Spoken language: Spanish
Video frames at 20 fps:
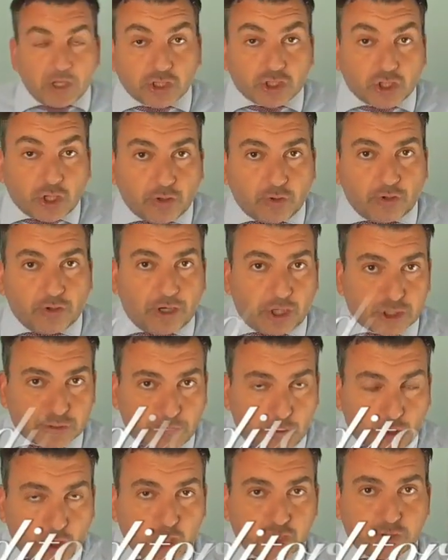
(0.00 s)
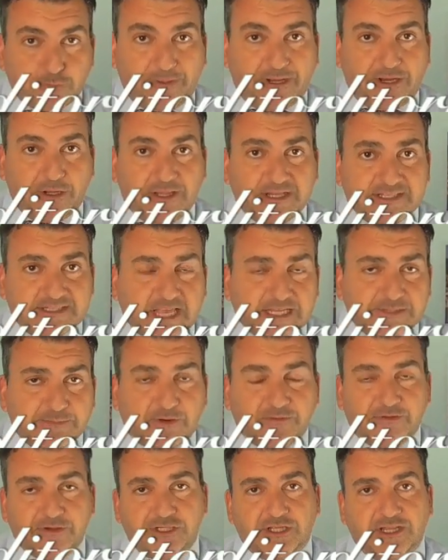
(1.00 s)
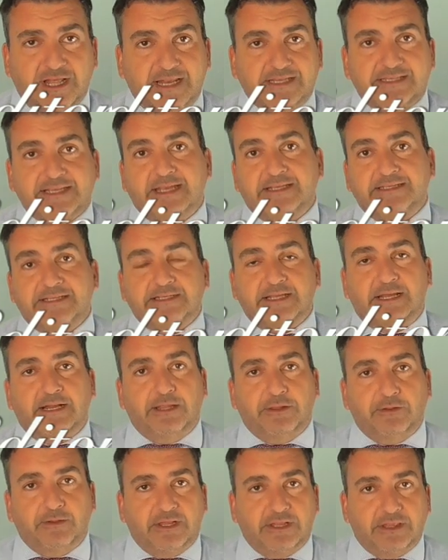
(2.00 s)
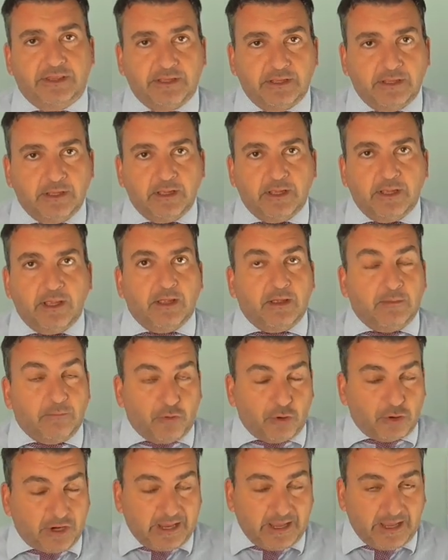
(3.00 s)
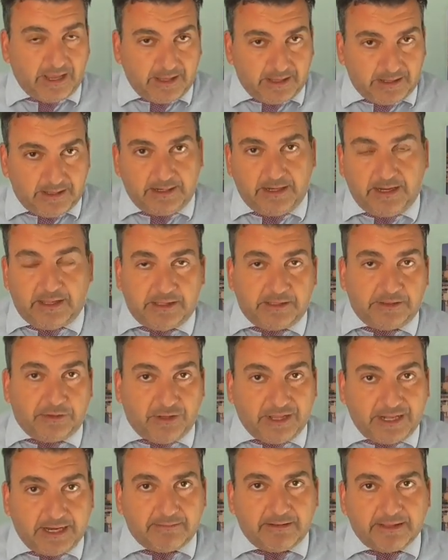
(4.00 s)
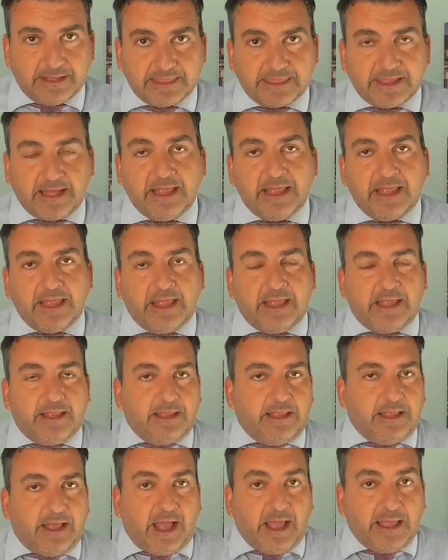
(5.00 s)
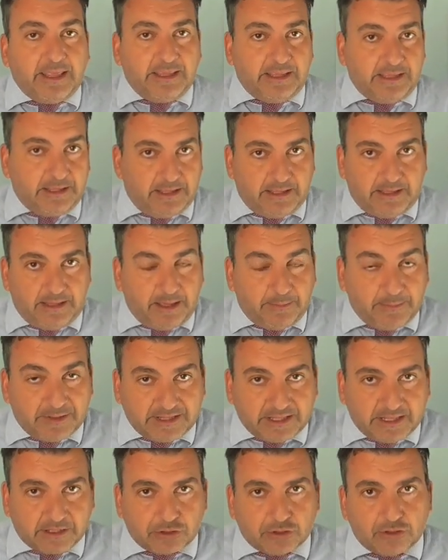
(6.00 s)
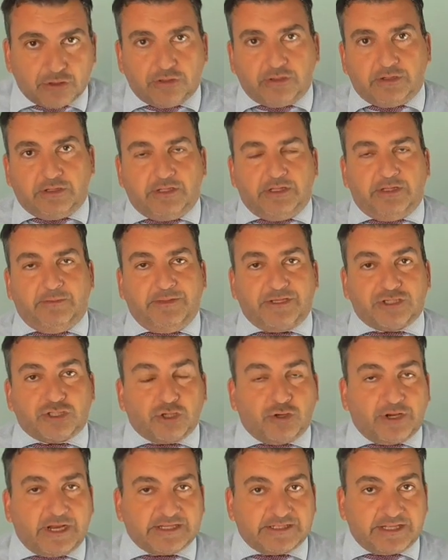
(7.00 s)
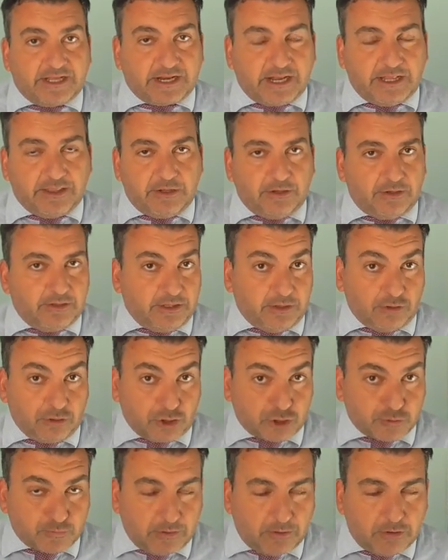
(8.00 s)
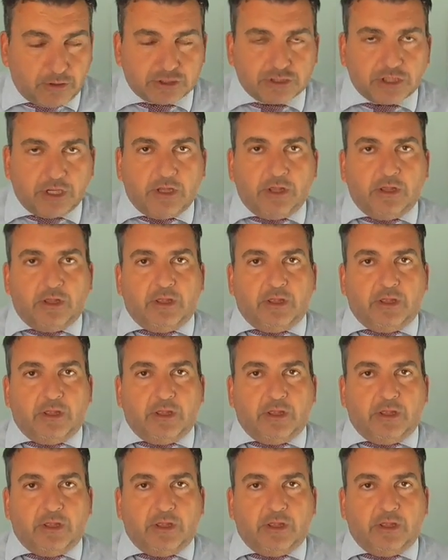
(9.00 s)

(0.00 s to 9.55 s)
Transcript: Soy uno de los pocos periodistas profesionales que existen en la ciudad, porque en la ciudad de La Bañeza hay emitiendo emisoras de radio de otros pueblos